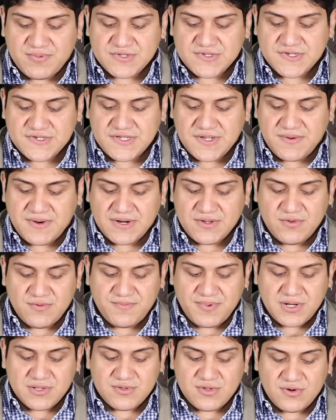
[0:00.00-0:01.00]
pues es hablar de
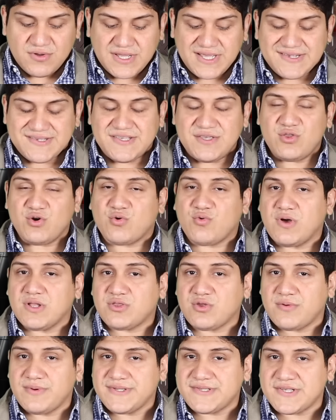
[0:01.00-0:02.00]
un pelotero que ha sido
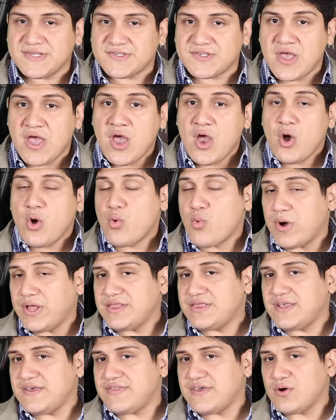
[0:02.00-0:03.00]
cuatro veces
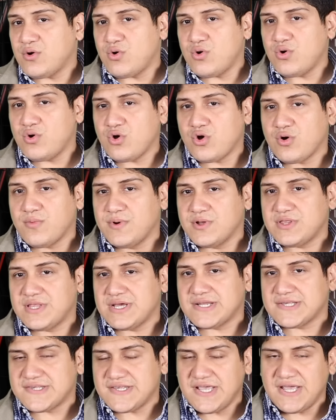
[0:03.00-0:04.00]
guante de oro como
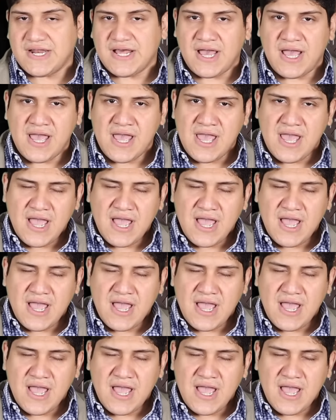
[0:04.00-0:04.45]
tercera.